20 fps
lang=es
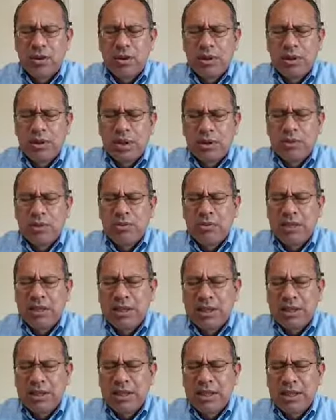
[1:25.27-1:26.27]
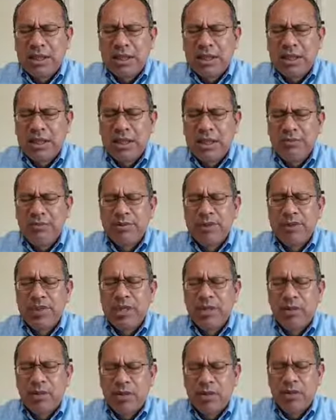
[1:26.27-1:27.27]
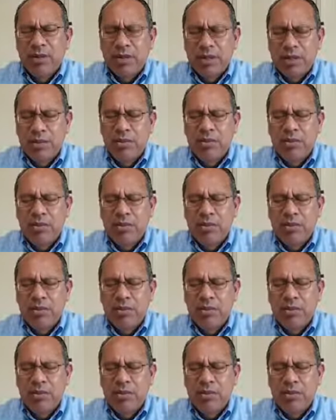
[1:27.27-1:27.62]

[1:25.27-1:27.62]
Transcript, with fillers: Queremos pedirte que tengas misericordia de